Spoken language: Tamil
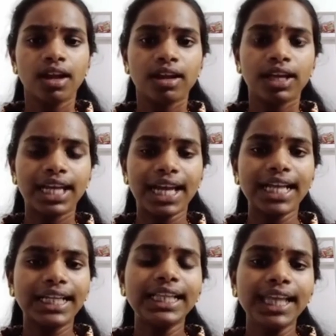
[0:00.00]

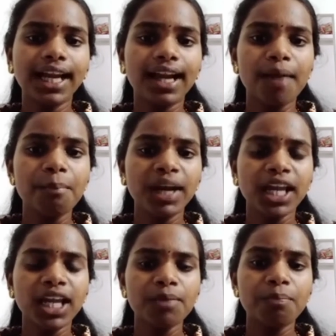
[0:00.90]
கிழக்கிங்கி
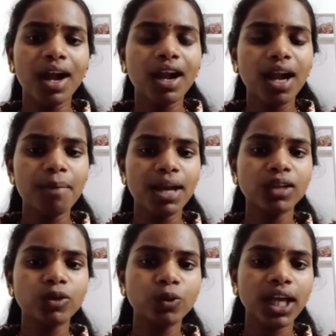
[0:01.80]
கம்பெனியின் பக்க
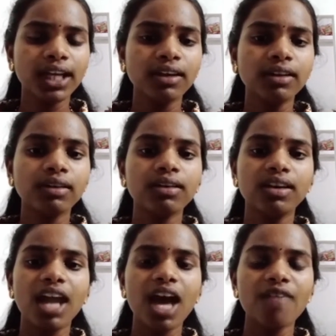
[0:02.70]
பலத்துடன்
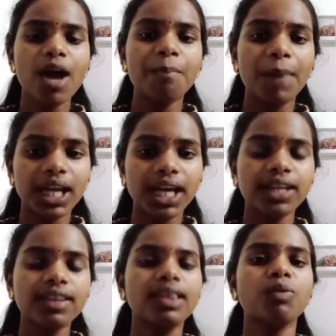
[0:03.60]
நவாப்
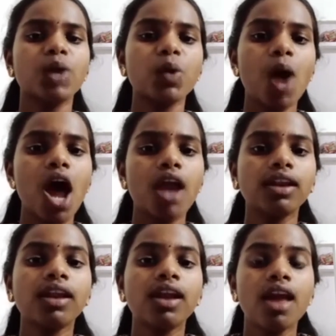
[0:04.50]
படையெடுத்து வருவான்
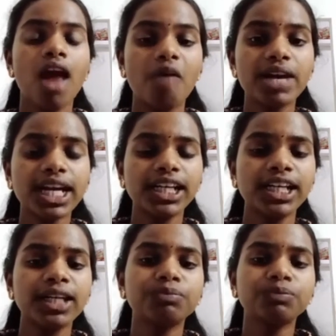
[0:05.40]

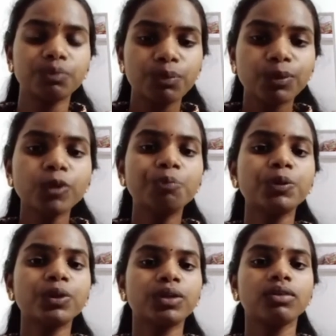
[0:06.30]
அவர்களிடம் புது
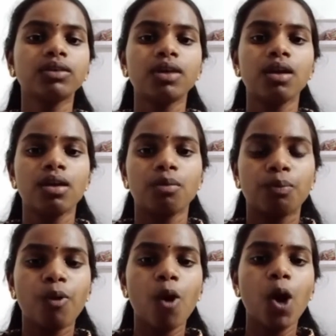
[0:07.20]
புது
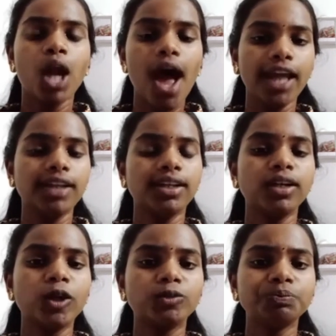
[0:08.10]
போர்
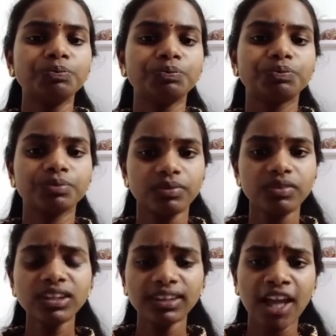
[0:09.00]
ஆயுதங்களும்
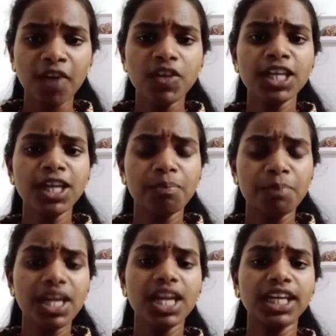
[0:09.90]
நவீன
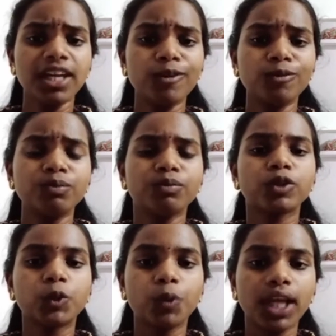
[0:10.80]
பீரங்கிகளும்
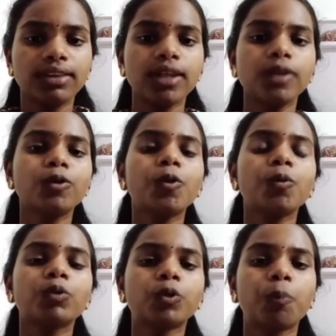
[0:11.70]
துளைத்தெடுக்கும்
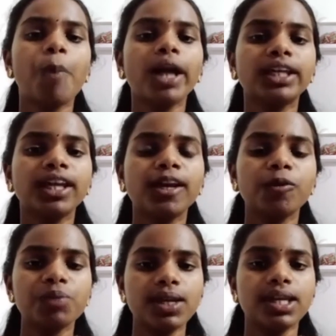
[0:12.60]
துப்பாக்கிகளும்
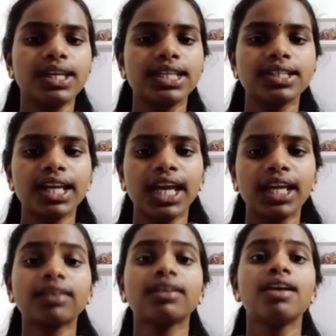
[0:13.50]
இருக்கின்றன
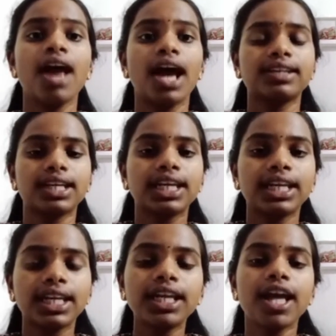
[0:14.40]
அதற்கு
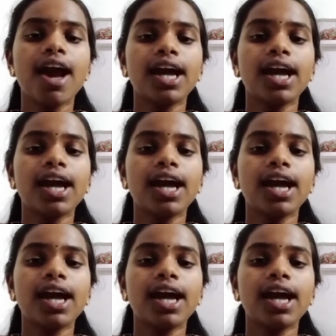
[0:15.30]
ஈடாக